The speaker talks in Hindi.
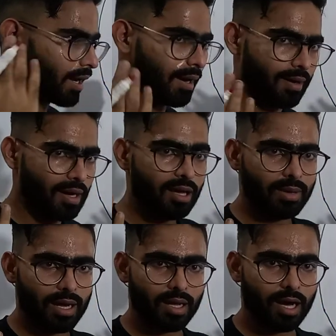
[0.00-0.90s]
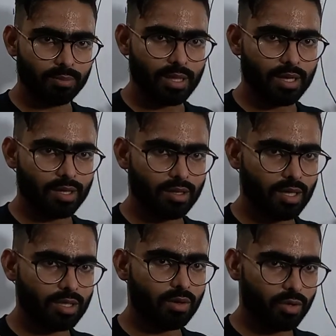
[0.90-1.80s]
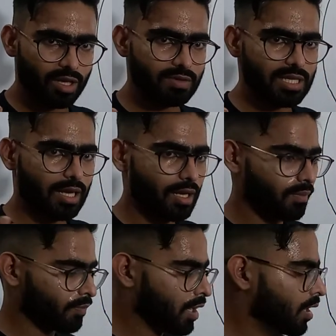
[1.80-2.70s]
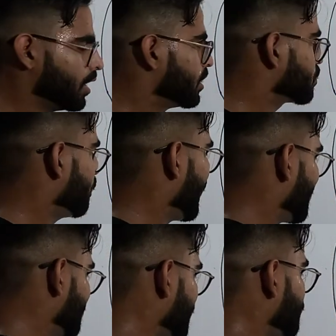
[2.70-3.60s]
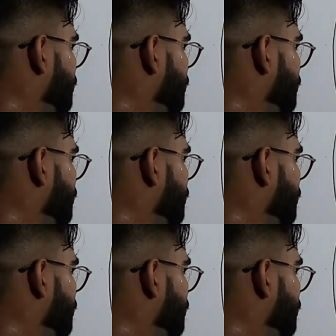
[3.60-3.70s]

बायोलेटरली हमारे कान बनाते हैं ठीक है ओटिक विजाइकल सो पैरेक्सियल